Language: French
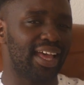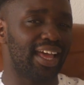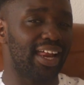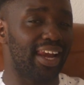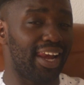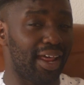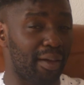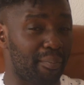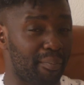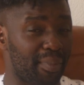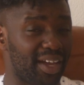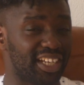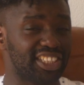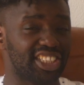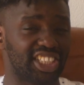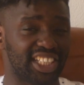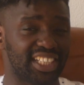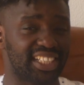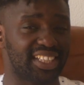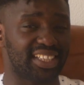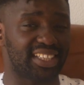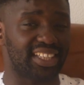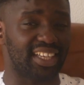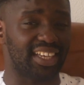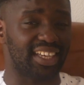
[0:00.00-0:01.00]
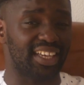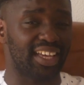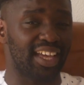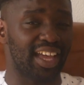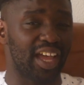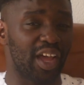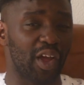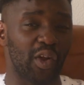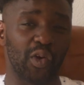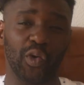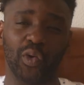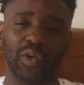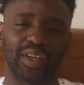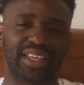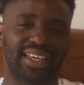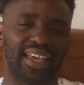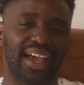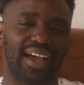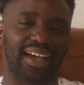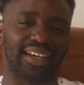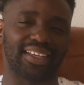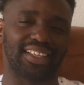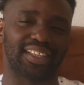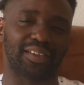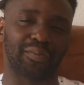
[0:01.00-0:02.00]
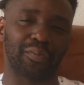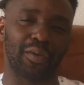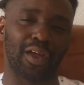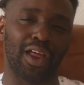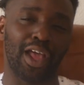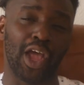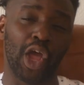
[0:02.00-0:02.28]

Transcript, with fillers: la majesté, le charisme.